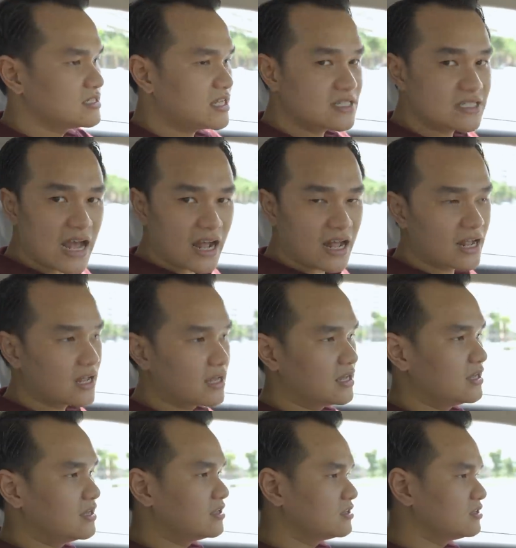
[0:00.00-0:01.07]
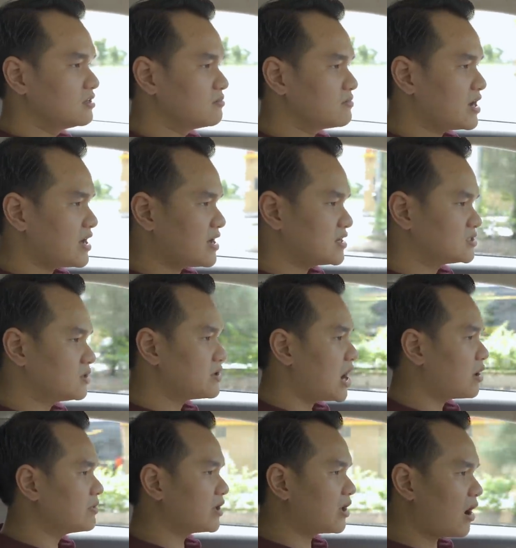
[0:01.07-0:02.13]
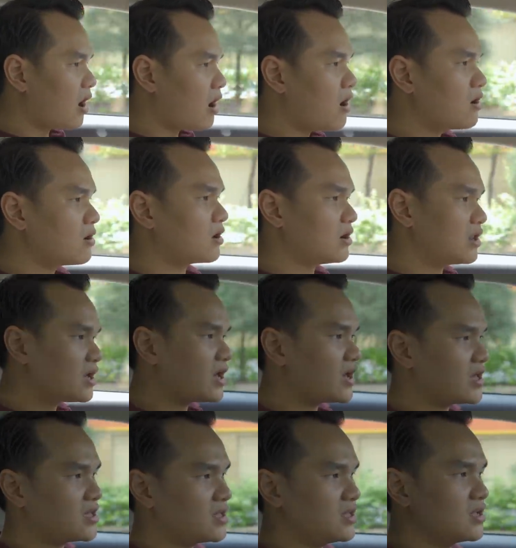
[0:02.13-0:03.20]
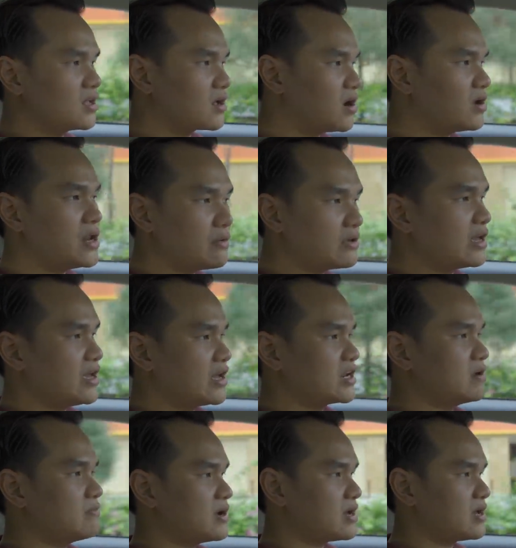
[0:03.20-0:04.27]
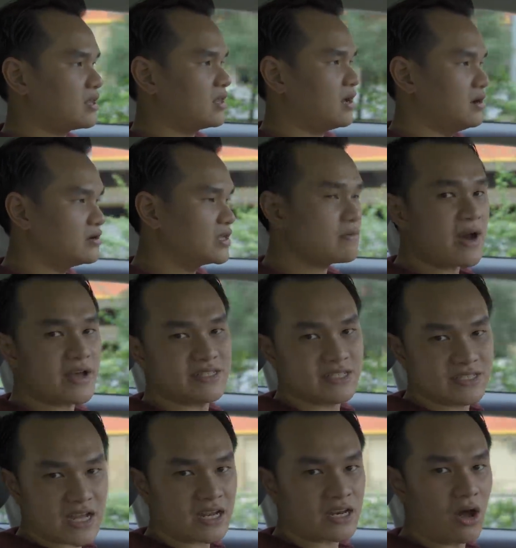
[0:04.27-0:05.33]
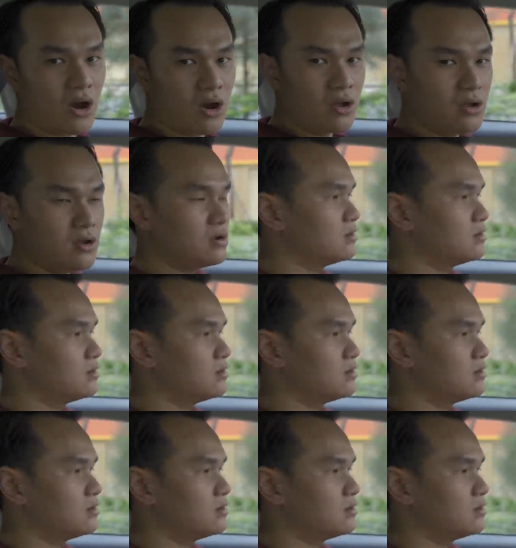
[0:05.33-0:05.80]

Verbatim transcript: zigzag nhưng mà số đông thì khó có thể có điều kiện để mà thử cái bài zigzag đó